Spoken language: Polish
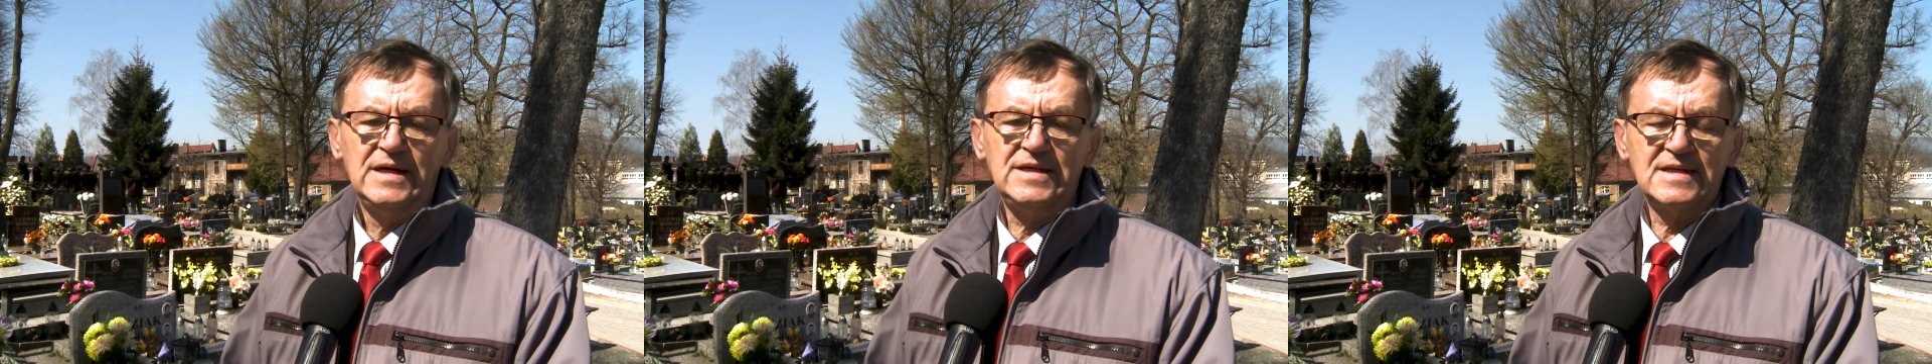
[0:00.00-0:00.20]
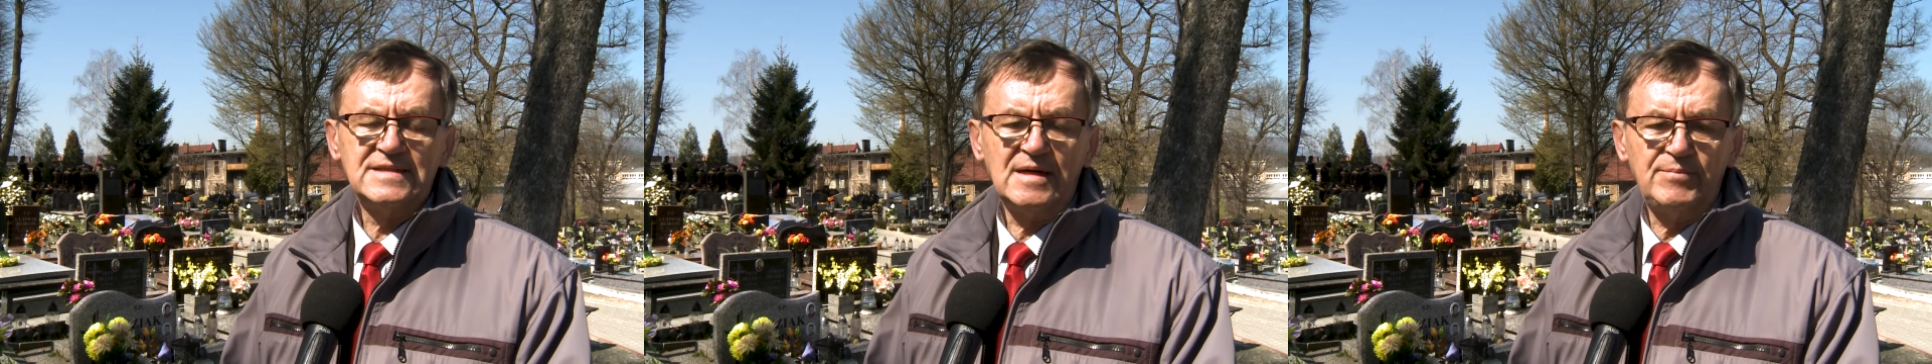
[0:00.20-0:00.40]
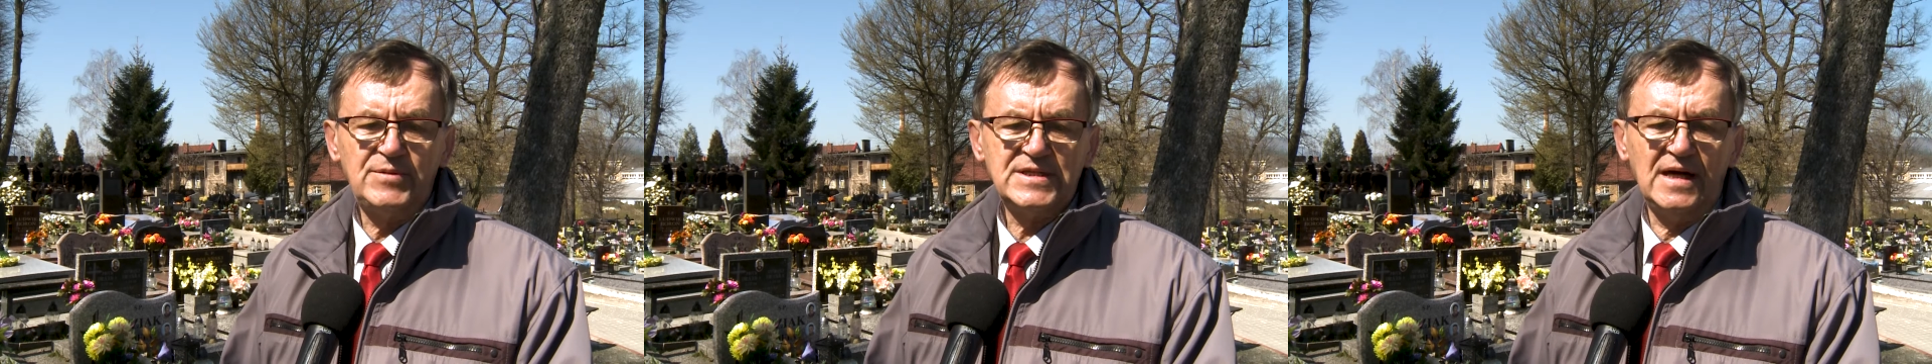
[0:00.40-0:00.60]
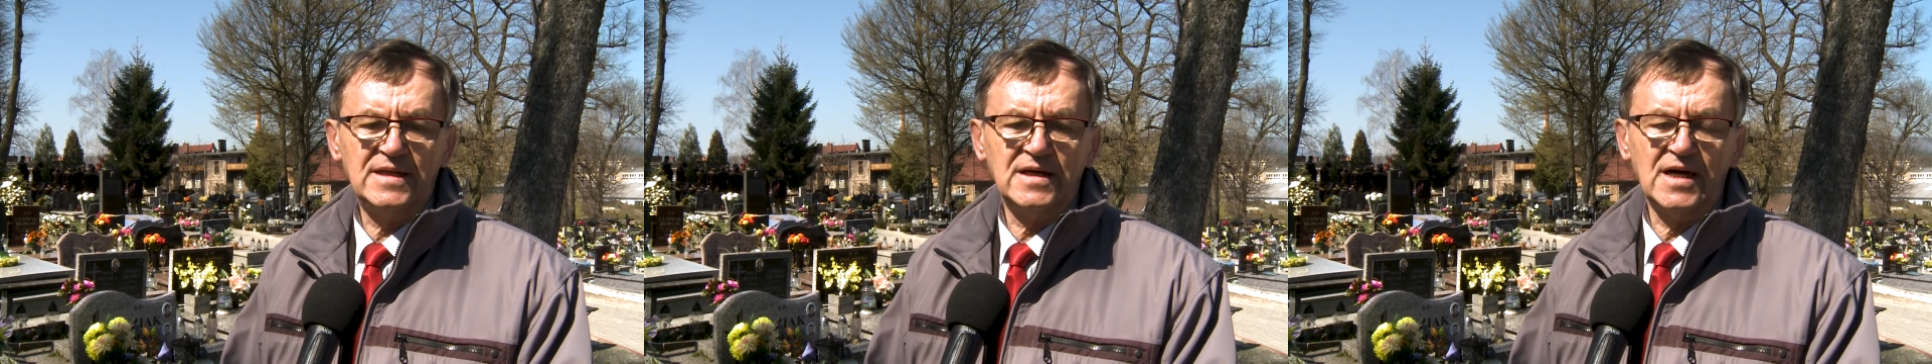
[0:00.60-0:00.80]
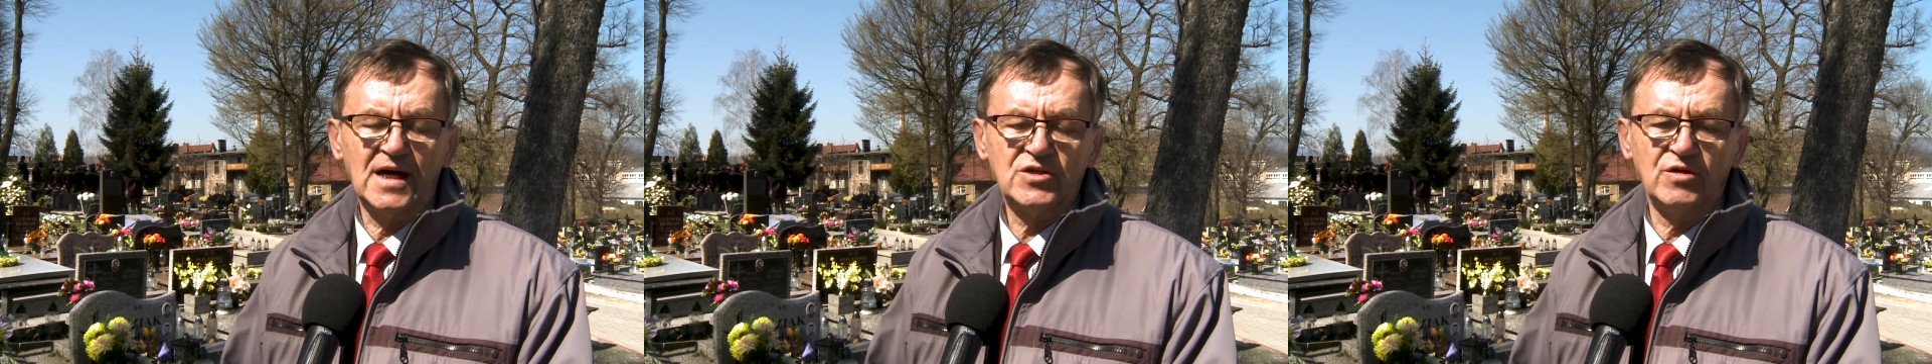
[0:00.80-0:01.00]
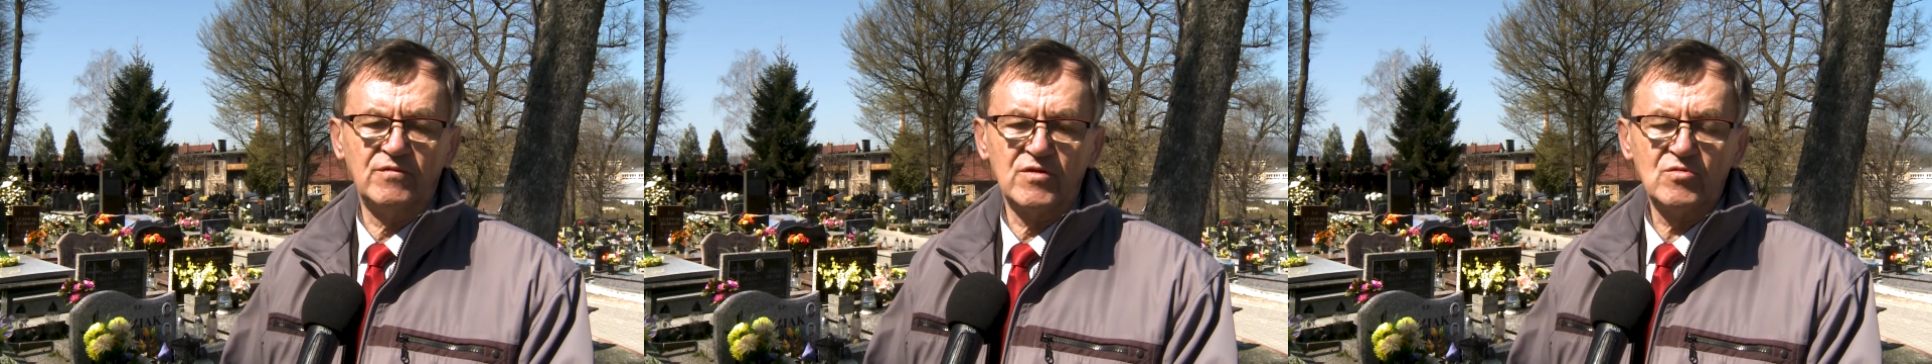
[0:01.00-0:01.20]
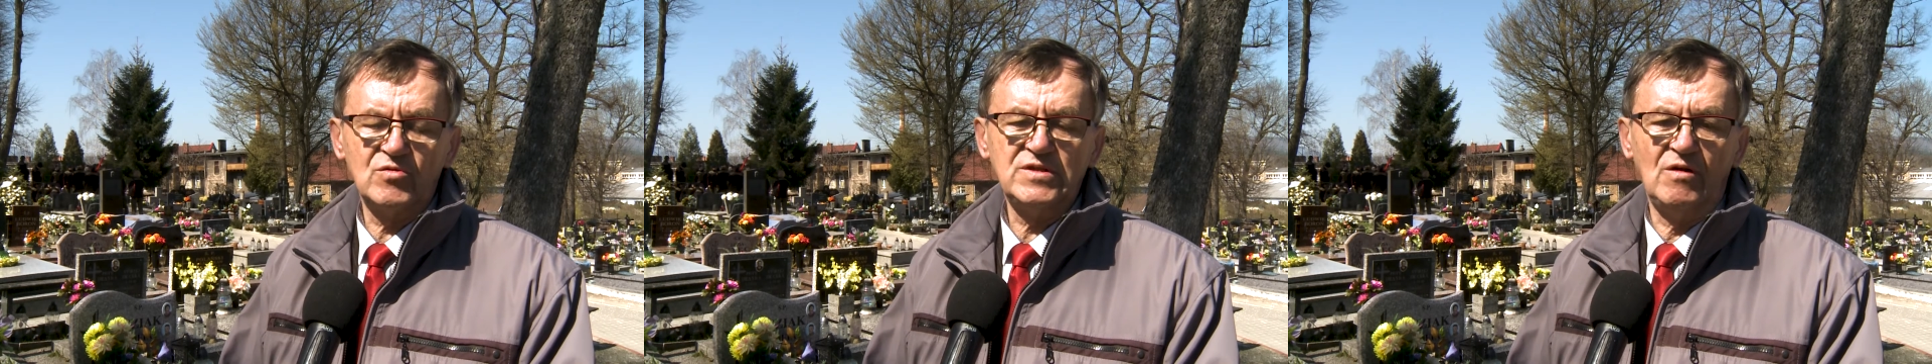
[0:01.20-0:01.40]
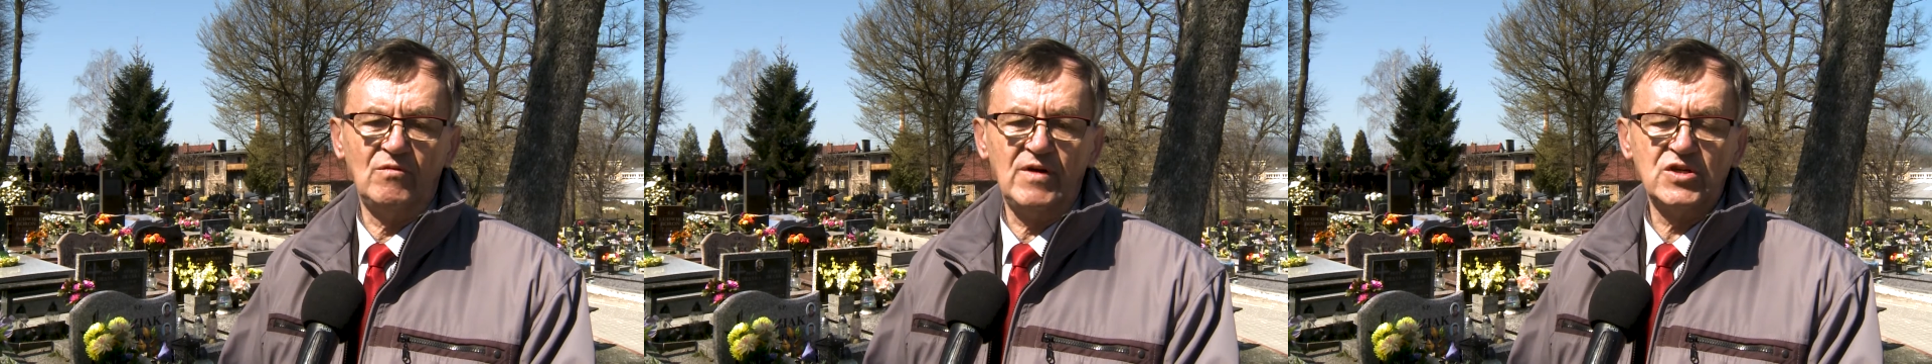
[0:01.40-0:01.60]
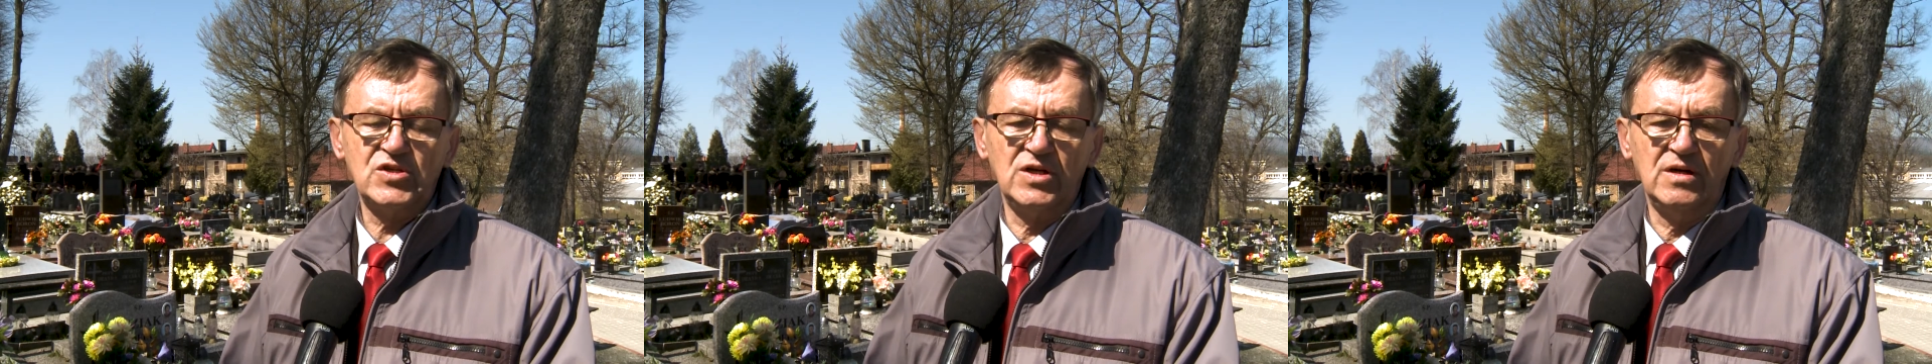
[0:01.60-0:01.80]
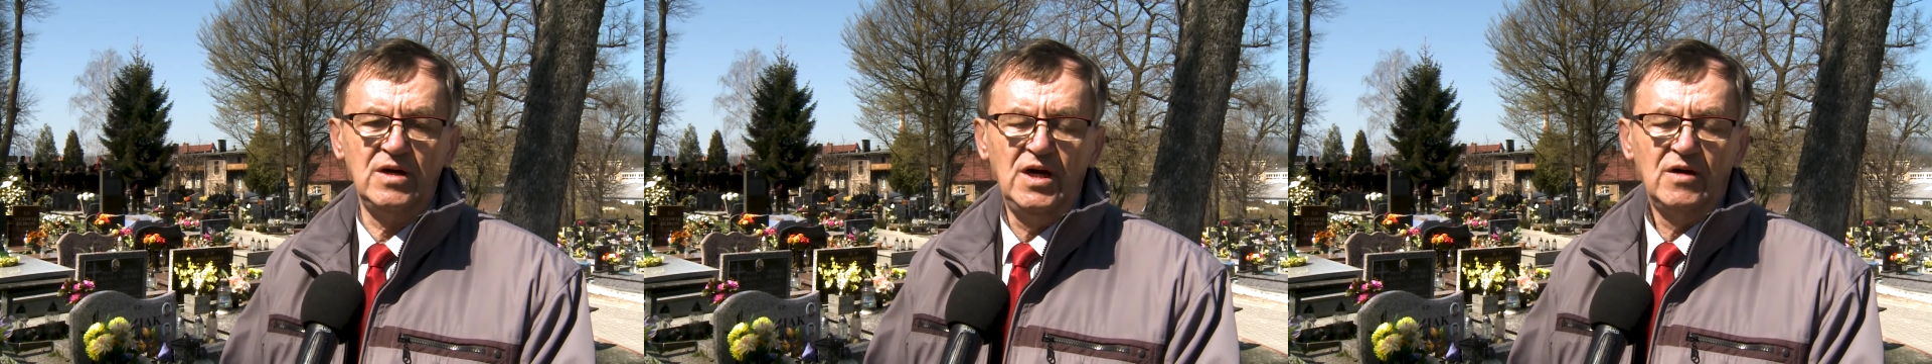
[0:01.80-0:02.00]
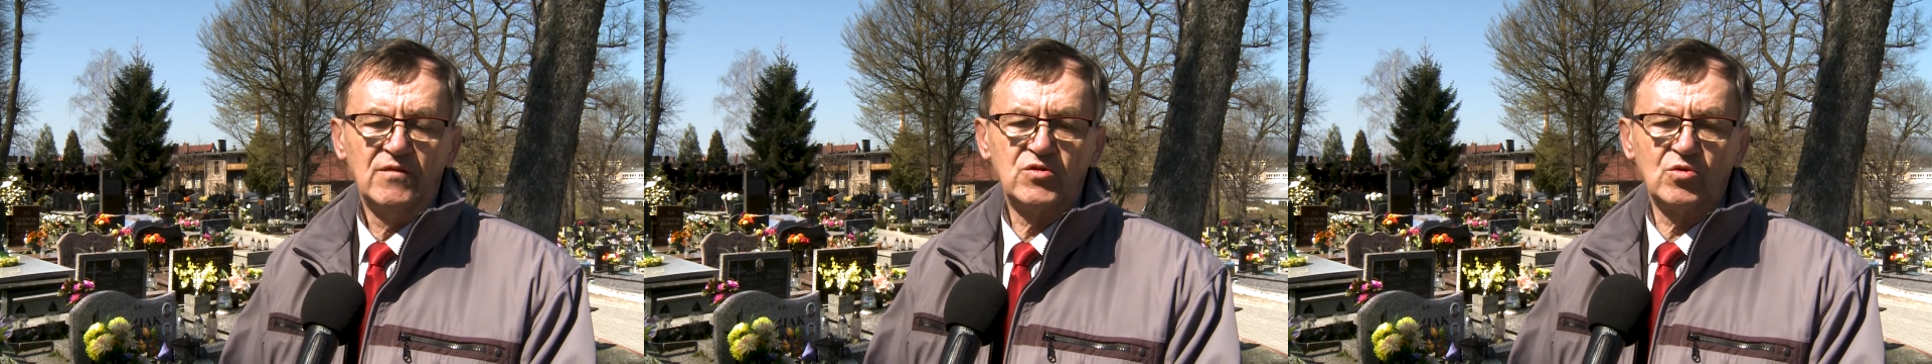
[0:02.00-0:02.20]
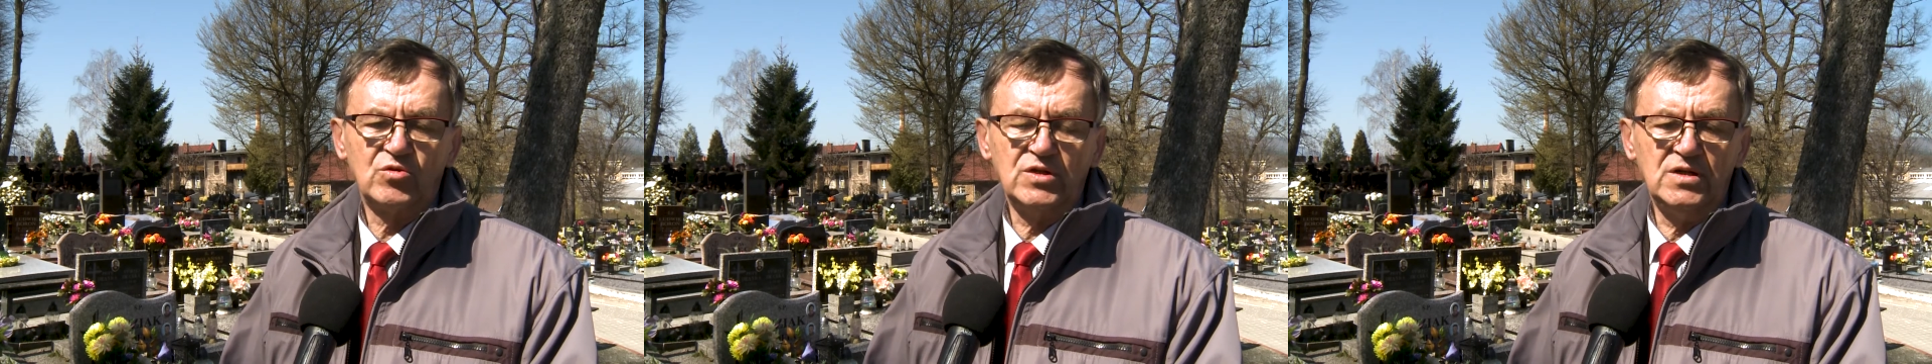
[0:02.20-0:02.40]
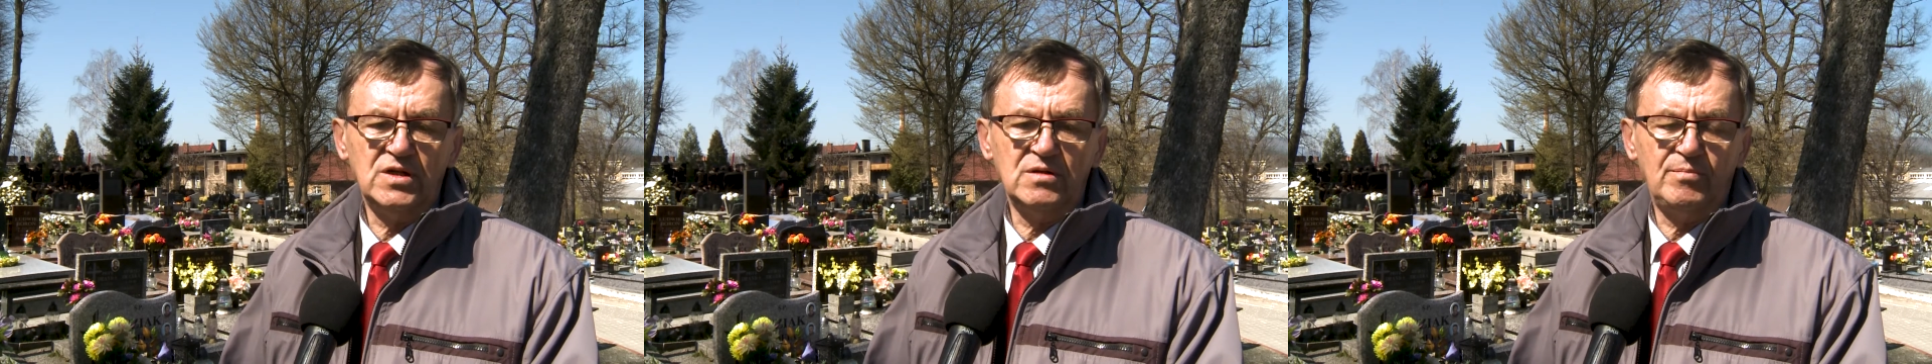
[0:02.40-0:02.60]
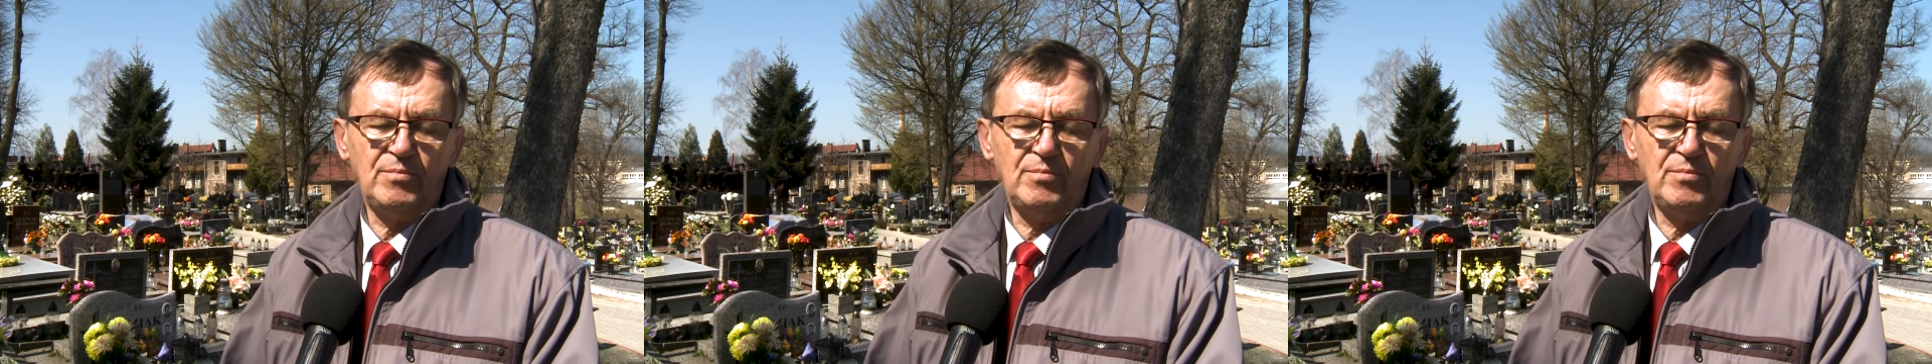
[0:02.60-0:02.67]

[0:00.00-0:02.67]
jest napisane, jak się wyróżniał właśnie wśród e,